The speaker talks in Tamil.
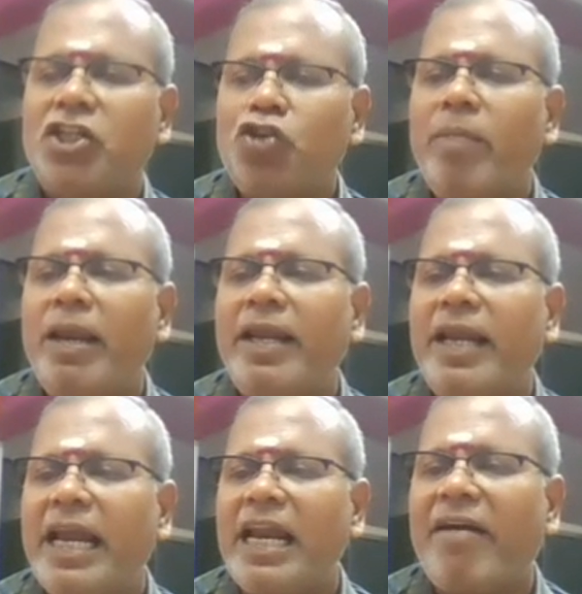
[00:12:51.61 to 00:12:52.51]
டியூபலன்
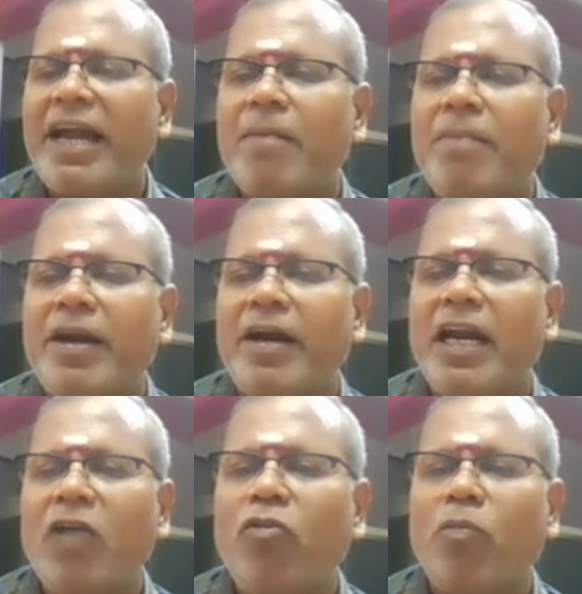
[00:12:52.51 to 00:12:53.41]
என்று
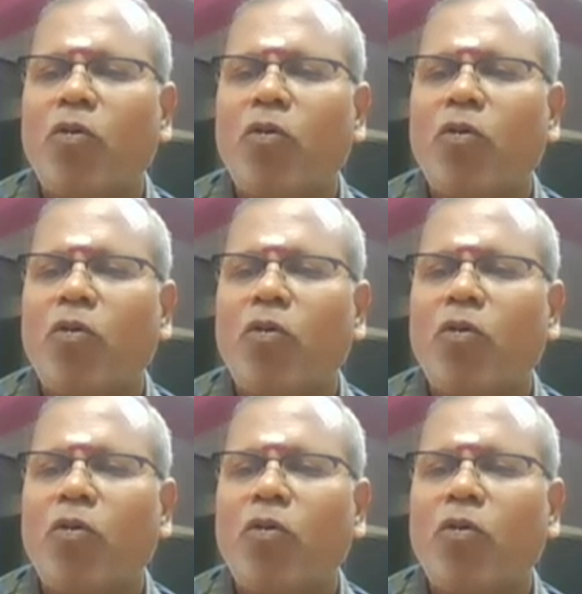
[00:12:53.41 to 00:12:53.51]
அழைக்கப்படுகின்ற ஒரு